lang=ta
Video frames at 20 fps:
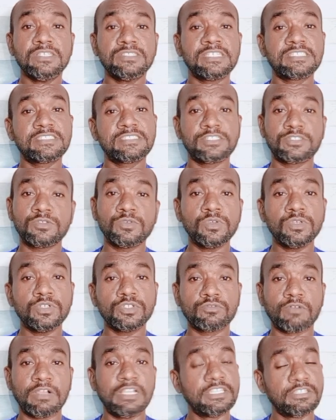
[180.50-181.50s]
சிக்ஸ்த்து டு
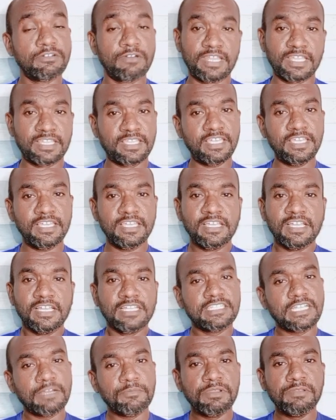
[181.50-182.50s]
டுவெல்த் வரைக்கும்
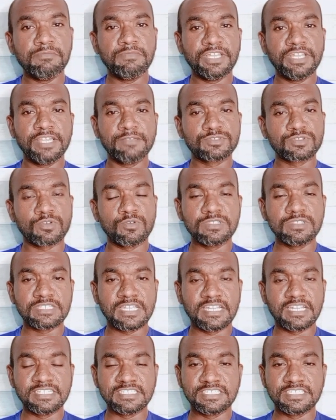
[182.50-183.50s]
தமிழ் மீடியம்
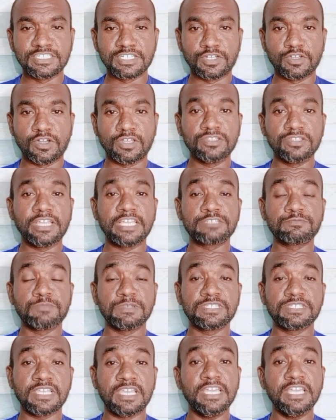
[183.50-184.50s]
ஸ்கூல்ஸில் என்ன செஞ்சுருக்கணும் அது
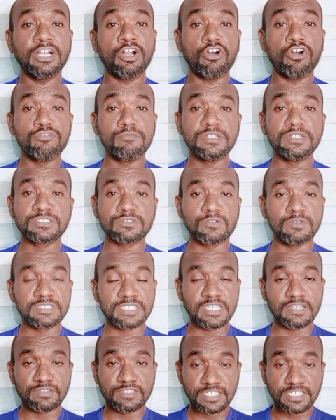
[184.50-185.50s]
எஸ்பெஷலி கவர்மெண்ட்
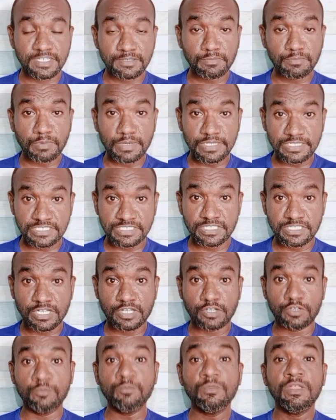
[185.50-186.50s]
ஸ்கூல்ஸில் வந்துட்டு
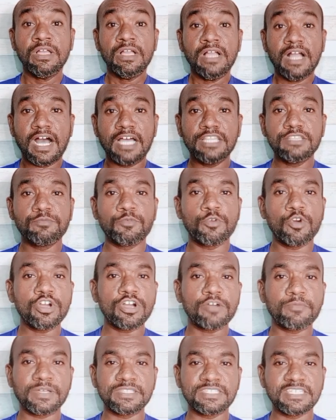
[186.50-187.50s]
படிச்சிருந்துருக்கணும் அது
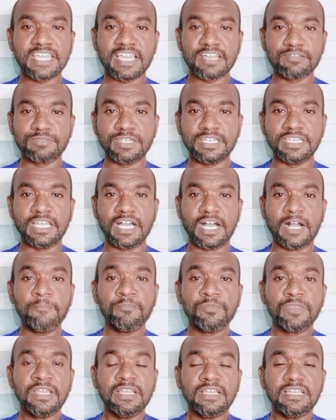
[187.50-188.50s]
போக பார்த்தீங்க அப்படின்னா
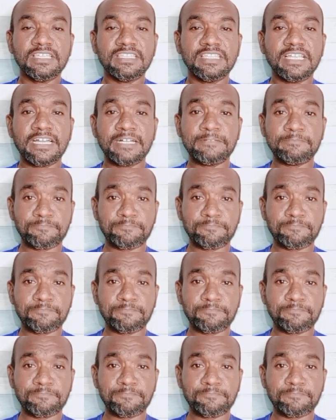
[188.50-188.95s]
இந்த